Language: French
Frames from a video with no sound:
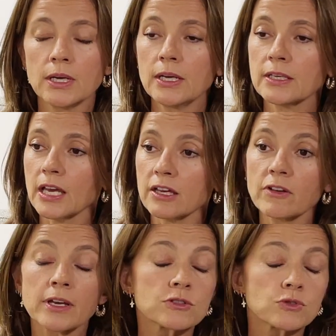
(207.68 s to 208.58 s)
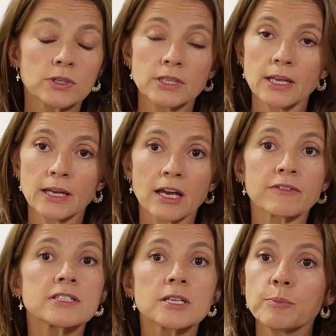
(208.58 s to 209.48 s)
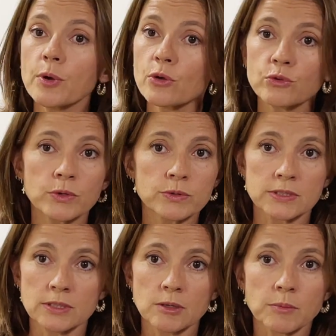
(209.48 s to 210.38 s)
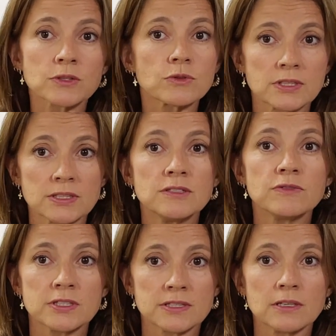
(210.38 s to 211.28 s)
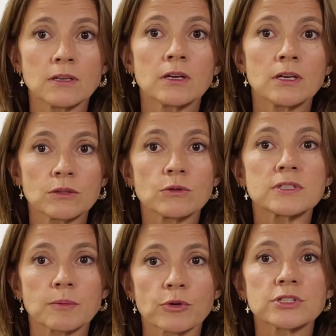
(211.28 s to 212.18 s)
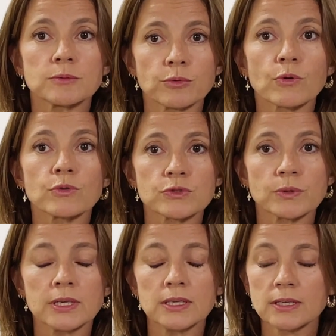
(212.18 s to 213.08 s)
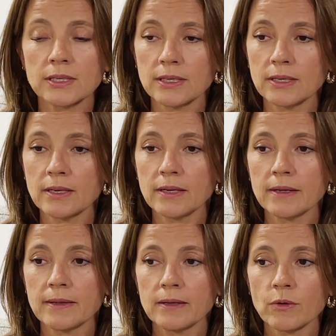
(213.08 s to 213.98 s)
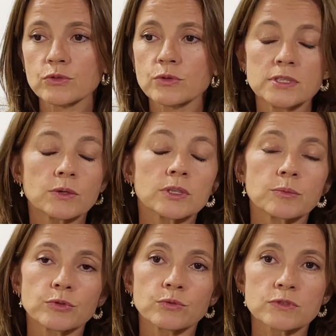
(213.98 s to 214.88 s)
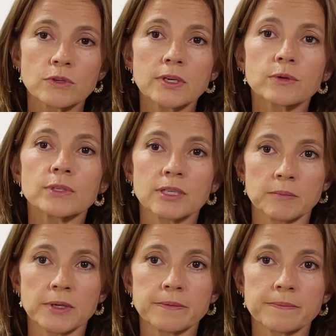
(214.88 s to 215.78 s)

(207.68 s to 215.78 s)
qui arrive avec ce qu'il est, avec ses peurs lui aussi, parce que c'est difficile, s'approcher pour consoler, on se dit qu'on n'est plus tout seul et qu'on est aimé.